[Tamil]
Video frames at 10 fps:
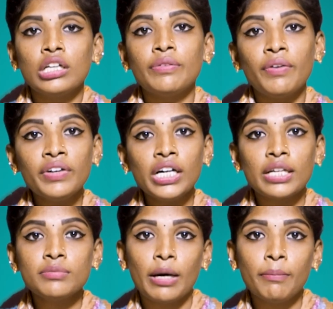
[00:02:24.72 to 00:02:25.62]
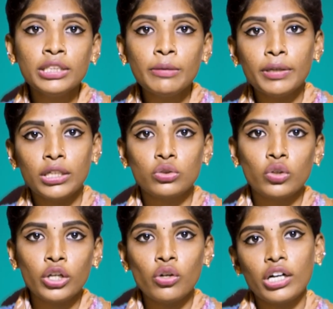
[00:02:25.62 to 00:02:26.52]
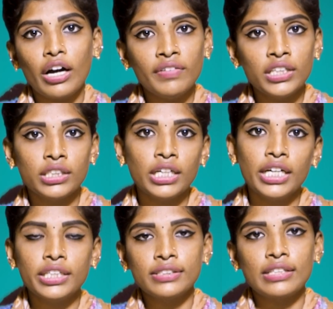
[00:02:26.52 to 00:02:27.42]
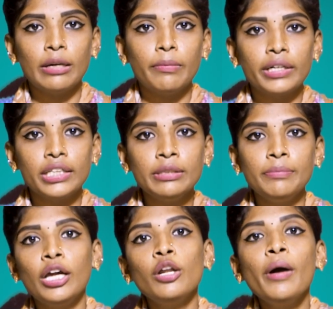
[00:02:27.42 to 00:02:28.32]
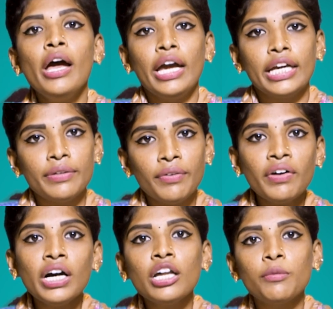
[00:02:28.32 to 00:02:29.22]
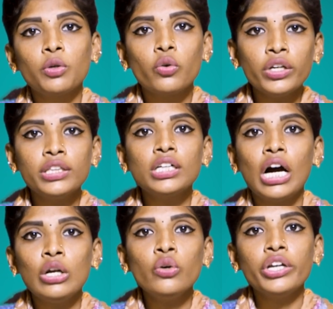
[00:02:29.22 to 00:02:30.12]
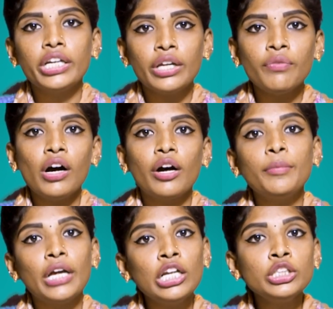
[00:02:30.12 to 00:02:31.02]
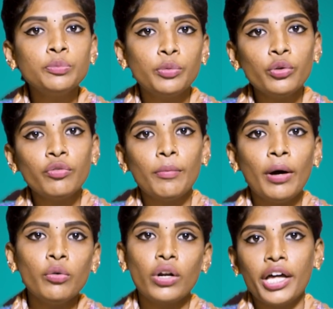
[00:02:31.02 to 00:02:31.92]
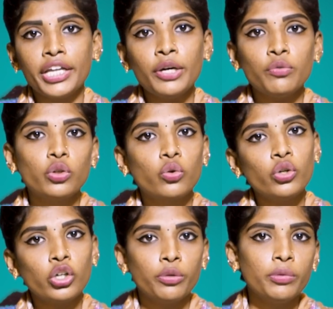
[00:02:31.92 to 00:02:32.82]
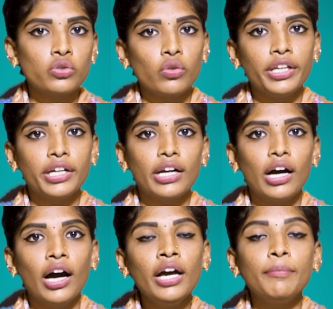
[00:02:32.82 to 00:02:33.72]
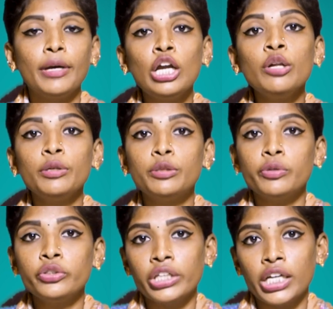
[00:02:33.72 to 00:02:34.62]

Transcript: இந்த விவகாரம் சம்பந்தப்பட்ட துறையோட கவனத்துக்கு எடுத்து செல்லப்பட்டது மேலும் இந்த விவகாரம் குறித்து கல்லூரி நிர்வாகம் எழுத்துப்பூர்வமா ஒரு அறிக்கை ஒன்று கொடுக்கணும்னு சொல்லியிருக்கிறாங்க மேலும் இது போன்ற